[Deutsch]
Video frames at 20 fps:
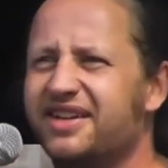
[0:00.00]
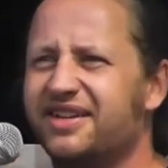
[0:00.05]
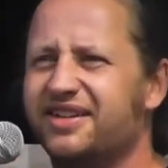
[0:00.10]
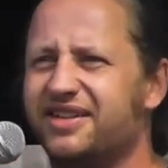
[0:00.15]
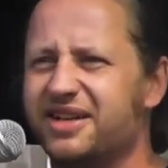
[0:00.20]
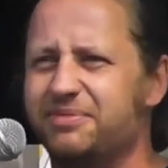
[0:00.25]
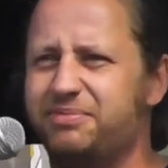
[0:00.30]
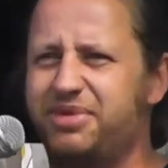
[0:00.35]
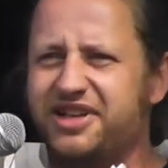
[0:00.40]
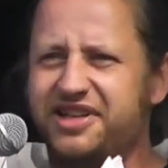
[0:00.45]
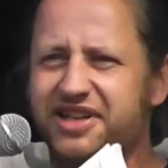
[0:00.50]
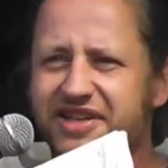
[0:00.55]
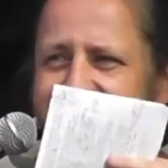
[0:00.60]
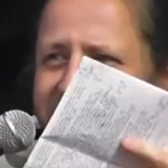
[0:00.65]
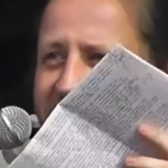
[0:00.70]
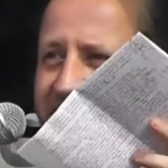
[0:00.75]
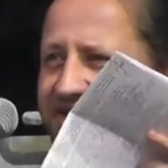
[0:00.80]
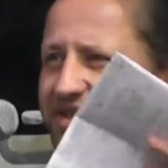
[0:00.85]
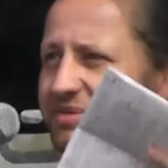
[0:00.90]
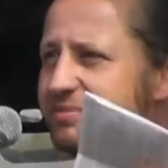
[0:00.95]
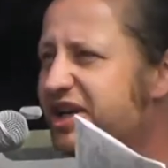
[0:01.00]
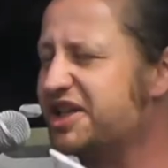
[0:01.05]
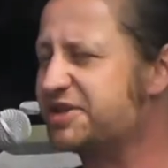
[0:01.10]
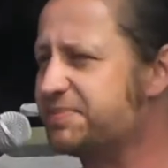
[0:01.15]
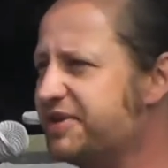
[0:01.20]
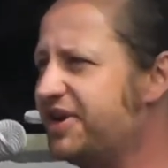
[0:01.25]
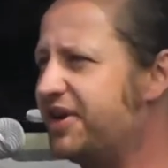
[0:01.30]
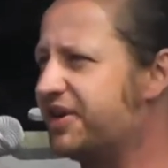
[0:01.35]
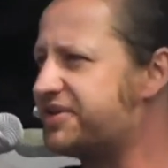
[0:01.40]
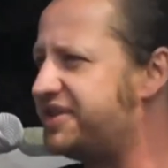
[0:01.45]
Äh, in Berlin sieht es zum
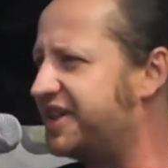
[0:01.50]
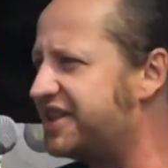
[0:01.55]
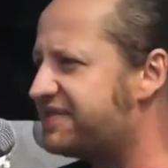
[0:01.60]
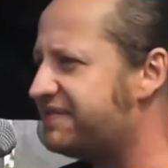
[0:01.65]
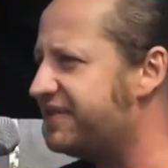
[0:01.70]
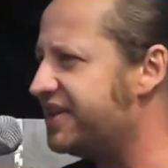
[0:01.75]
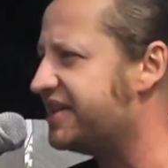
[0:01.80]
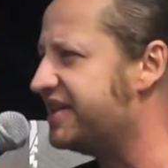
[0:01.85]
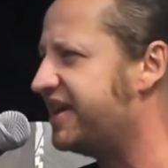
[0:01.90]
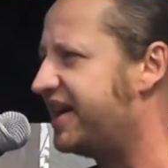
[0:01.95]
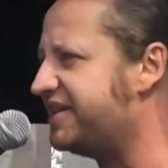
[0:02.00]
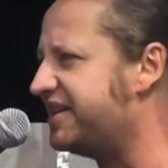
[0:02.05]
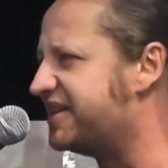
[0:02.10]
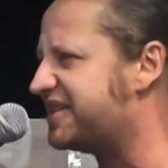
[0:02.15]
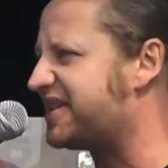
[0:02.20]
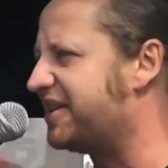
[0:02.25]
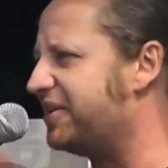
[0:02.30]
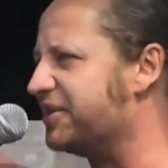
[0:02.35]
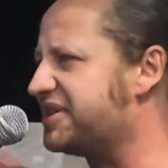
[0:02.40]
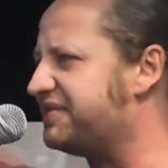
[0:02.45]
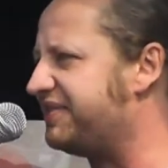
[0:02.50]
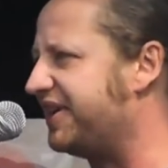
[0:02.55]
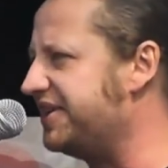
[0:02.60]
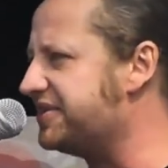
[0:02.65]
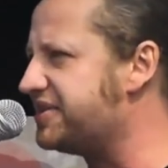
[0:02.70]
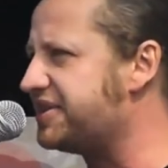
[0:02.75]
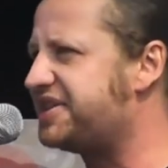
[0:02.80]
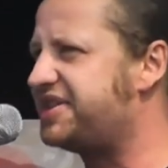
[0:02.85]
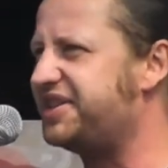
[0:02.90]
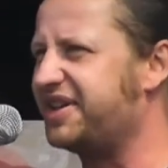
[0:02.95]
Beispiel auch deswegen anders aus, weil
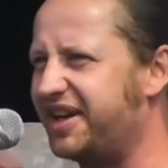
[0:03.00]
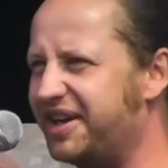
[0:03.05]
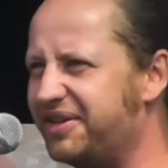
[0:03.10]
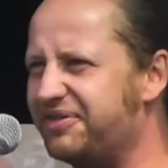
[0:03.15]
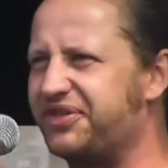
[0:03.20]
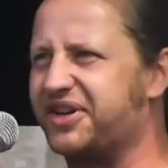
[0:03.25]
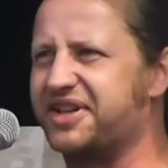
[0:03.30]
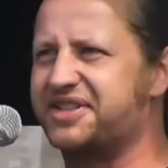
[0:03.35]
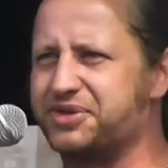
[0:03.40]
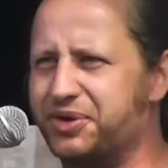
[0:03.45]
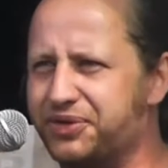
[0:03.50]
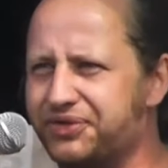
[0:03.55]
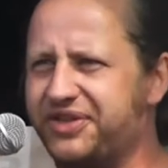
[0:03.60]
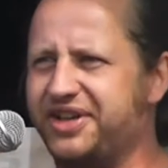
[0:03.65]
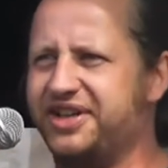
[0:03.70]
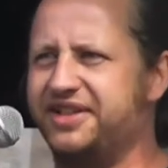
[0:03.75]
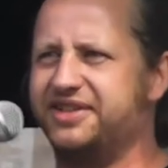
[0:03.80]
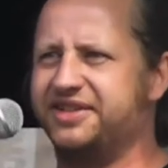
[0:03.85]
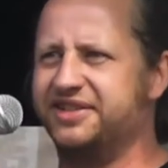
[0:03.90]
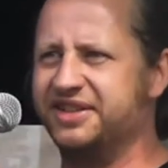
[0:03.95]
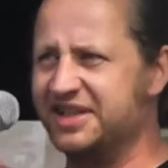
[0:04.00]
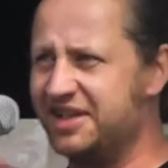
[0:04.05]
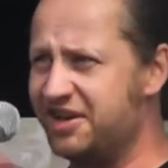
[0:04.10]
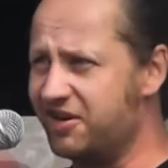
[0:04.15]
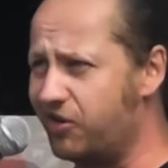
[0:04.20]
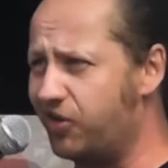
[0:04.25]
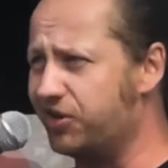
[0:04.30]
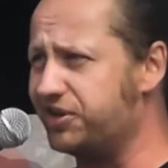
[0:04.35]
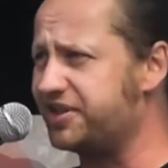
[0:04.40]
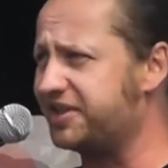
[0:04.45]
sich hier einfach so viele
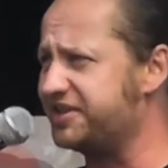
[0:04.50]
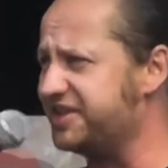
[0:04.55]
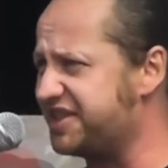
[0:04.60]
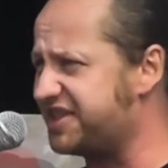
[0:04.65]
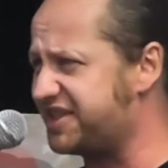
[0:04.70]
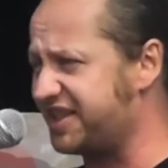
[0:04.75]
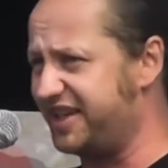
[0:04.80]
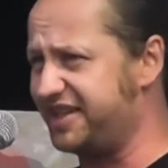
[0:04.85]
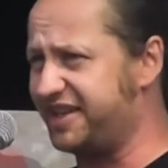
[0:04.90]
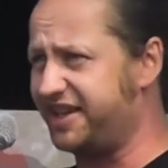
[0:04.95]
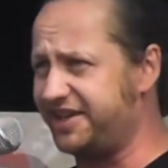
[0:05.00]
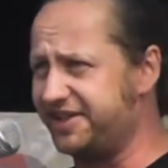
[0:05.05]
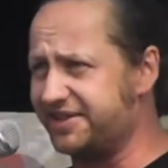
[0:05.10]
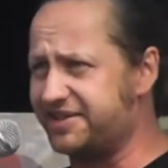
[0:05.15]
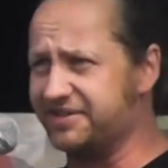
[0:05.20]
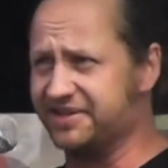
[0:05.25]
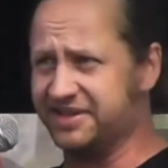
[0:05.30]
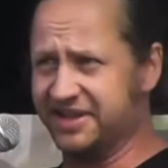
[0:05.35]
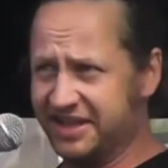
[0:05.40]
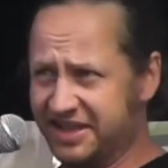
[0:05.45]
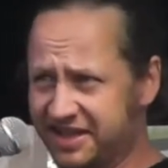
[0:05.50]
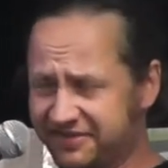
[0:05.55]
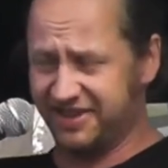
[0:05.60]
Leute Leute nicht dran halten,